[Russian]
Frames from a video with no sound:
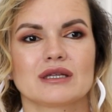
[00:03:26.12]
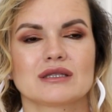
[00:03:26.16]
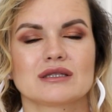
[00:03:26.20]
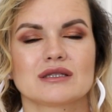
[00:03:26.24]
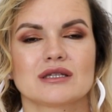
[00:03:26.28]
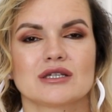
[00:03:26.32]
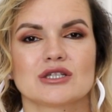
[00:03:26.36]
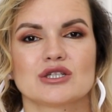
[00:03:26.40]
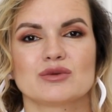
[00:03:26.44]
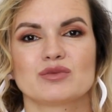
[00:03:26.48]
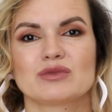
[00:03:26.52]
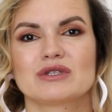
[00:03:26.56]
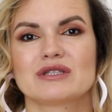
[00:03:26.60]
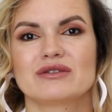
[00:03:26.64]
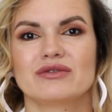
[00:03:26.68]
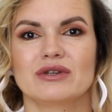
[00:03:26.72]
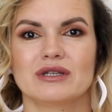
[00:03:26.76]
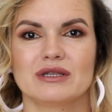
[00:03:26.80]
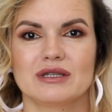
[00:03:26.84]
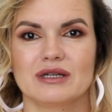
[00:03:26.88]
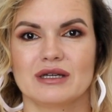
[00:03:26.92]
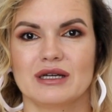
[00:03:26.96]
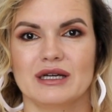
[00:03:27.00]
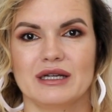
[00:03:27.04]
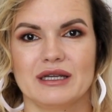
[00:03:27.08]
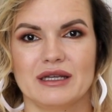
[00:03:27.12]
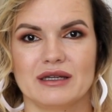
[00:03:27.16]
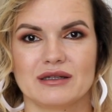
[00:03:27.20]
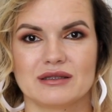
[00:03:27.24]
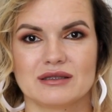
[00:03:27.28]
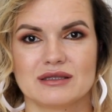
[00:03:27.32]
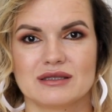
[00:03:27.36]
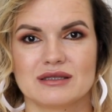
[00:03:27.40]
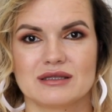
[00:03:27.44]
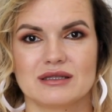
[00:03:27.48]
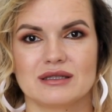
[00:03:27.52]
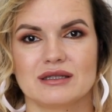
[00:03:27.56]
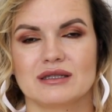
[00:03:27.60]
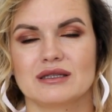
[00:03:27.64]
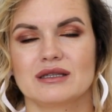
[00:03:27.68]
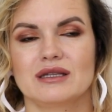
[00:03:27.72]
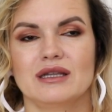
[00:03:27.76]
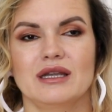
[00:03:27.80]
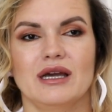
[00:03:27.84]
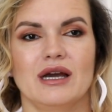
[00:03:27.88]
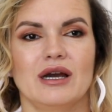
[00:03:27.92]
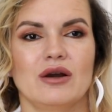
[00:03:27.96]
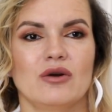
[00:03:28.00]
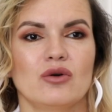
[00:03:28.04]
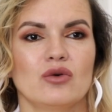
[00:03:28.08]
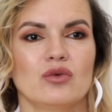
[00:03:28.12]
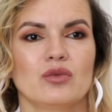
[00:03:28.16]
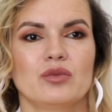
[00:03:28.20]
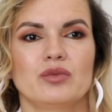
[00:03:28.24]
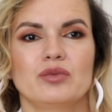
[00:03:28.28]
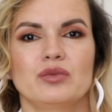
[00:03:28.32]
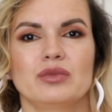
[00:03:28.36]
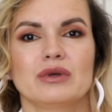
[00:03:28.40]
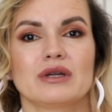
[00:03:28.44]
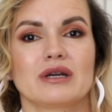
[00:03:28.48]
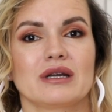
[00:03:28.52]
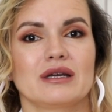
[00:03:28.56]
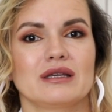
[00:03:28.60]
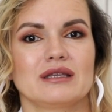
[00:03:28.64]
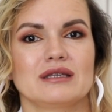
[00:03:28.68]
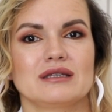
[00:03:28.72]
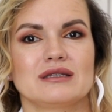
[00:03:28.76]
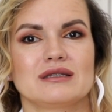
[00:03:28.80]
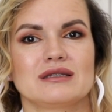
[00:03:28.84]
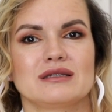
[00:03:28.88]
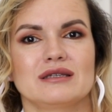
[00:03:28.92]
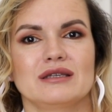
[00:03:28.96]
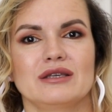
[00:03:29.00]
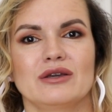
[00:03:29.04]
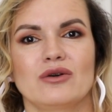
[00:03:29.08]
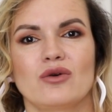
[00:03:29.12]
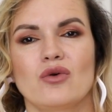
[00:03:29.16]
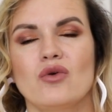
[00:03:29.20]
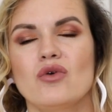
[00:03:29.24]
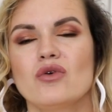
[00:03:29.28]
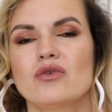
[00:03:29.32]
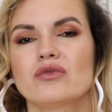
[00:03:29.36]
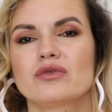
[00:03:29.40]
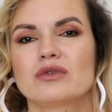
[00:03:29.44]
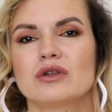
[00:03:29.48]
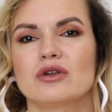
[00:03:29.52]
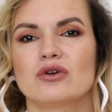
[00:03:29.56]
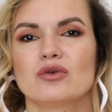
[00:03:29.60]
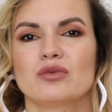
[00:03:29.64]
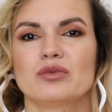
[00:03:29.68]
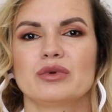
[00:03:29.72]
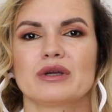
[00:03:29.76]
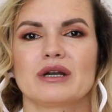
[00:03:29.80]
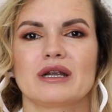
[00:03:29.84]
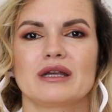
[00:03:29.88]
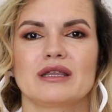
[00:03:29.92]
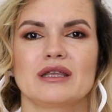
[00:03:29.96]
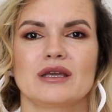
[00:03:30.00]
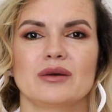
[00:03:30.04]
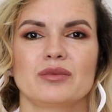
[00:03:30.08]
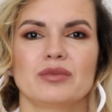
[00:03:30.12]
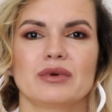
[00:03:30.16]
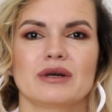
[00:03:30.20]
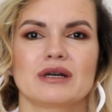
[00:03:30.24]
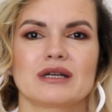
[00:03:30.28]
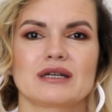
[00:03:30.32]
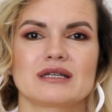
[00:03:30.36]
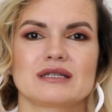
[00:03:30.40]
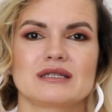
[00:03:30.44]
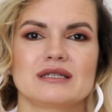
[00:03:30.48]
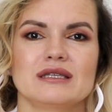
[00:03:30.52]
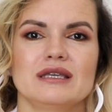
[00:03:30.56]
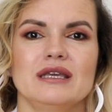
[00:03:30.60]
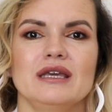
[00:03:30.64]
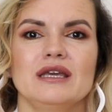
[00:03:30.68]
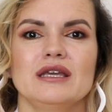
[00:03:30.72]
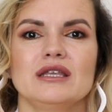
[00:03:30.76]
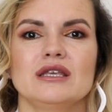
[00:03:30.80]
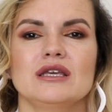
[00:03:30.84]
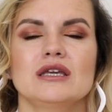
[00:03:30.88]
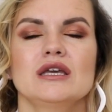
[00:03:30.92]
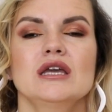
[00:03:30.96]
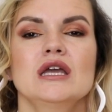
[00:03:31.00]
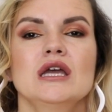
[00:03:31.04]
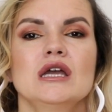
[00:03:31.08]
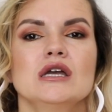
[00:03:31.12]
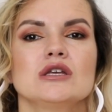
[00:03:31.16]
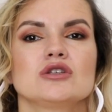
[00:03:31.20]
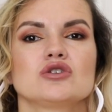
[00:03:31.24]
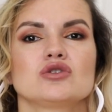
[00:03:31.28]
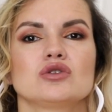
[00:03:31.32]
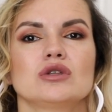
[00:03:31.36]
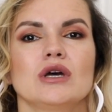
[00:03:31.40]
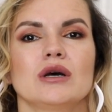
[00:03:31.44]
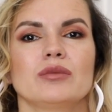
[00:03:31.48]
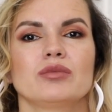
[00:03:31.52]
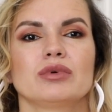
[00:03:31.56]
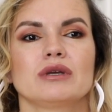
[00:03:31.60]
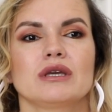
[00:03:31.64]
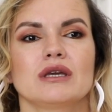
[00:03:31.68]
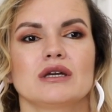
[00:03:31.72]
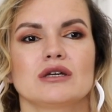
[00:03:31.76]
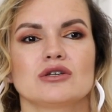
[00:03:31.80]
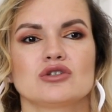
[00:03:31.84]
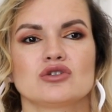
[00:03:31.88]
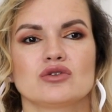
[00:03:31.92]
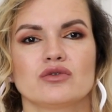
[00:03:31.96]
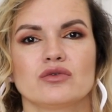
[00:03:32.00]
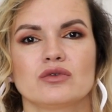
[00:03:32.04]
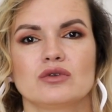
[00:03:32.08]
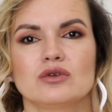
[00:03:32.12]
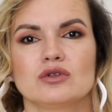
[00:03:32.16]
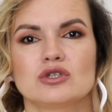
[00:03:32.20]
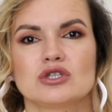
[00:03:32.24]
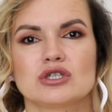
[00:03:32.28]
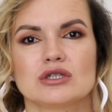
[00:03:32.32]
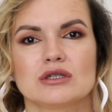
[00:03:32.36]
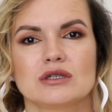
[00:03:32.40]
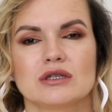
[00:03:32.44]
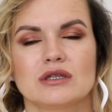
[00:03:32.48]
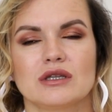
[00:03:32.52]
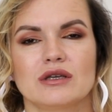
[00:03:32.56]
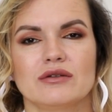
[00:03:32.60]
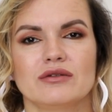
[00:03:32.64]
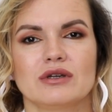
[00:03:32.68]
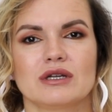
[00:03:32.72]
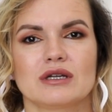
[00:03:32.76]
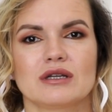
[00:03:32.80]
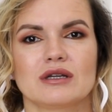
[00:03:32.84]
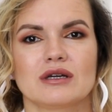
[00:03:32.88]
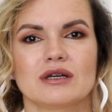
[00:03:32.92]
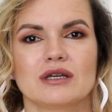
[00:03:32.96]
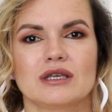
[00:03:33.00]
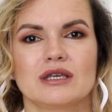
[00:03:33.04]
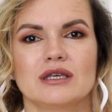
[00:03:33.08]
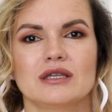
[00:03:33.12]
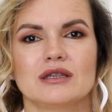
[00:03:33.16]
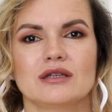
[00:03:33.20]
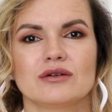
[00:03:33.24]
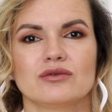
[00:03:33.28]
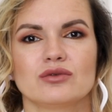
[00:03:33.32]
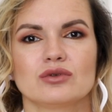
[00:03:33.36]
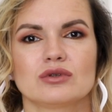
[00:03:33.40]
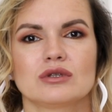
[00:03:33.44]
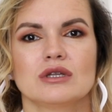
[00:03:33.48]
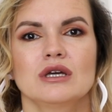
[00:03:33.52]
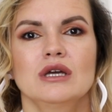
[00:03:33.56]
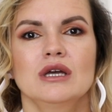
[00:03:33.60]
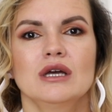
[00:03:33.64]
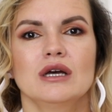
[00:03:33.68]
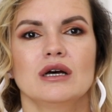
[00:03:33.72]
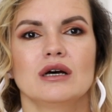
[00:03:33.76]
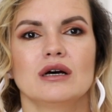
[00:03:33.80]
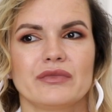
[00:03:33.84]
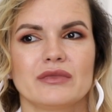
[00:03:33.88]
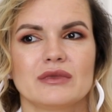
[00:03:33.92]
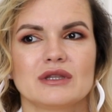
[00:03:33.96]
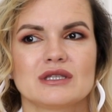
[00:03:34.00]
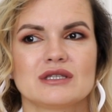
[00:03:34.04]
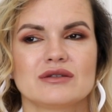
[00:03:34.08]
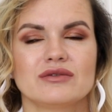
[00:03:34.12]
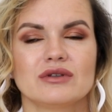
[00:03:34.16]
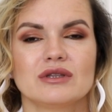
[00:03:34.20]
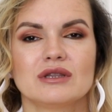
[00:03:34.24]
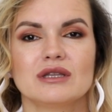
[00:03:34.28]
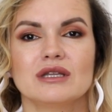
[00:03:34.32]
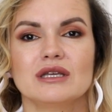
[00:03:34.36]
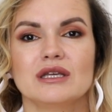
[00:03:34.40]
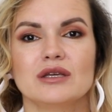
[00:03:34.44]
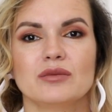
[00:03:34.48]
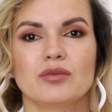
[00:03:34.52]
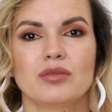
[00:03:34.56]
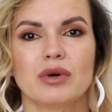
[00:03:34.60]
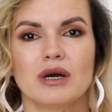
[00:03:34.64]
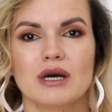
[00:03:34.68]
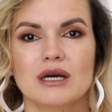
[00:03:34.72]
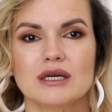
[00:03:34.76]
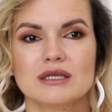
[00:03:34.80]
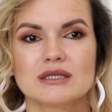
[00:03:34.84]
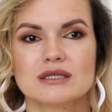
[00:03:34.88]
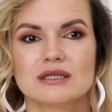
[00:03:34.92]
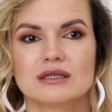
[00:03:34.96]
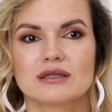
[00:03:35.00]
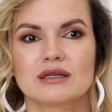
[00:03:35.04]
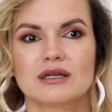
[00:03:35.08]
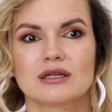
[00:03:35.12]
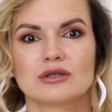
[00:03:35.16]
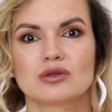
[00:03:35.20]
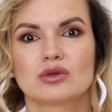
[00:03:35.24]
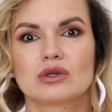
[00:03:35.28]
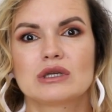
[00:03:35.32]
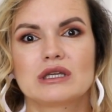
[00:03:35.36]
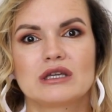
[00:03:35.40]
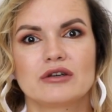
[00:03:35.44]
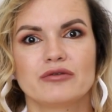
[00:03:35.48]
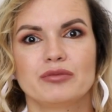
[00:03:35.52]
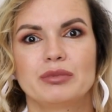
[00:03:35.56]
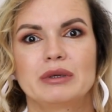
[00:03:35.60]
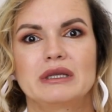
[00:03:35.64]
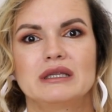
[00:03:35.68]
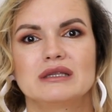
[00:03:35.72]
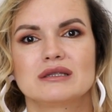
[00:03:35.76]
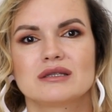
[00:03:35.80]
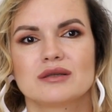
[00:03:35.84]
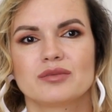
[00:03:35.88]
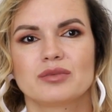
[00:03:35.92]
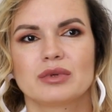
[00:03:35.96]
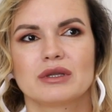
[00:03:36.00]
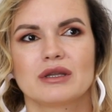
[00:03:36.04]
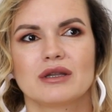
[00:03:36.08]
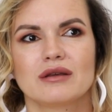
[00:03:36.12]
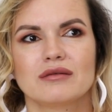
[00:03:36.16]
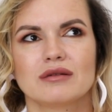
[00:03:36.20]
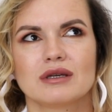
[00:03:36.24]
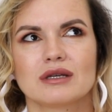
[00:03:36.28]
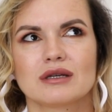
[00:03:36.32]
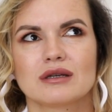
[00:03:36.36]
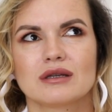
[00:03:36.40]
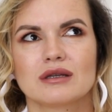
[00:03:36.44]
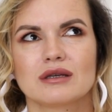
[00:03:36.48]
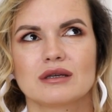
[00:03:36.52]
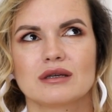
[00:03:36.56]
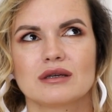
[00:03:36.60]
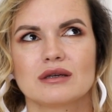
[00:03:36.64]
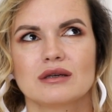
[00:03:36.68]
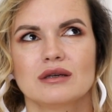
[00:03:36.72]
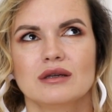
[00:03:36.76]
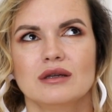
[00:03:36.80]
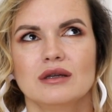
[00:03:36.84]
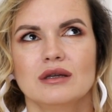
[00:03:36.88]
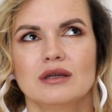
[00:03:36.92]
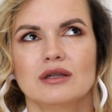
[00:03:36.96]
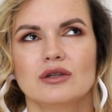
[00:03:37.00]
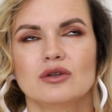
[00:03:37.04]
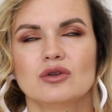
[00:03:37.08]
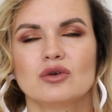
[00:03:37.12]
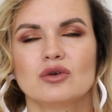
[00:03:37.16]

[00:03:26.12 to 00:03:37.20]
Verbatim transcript: так скажем, цветокоррекции для убирания синяков, для убирания покраснений. Сюда бы я еще включила, наверное, какие-то вот цветные базы, которые я, в принципе, наверное,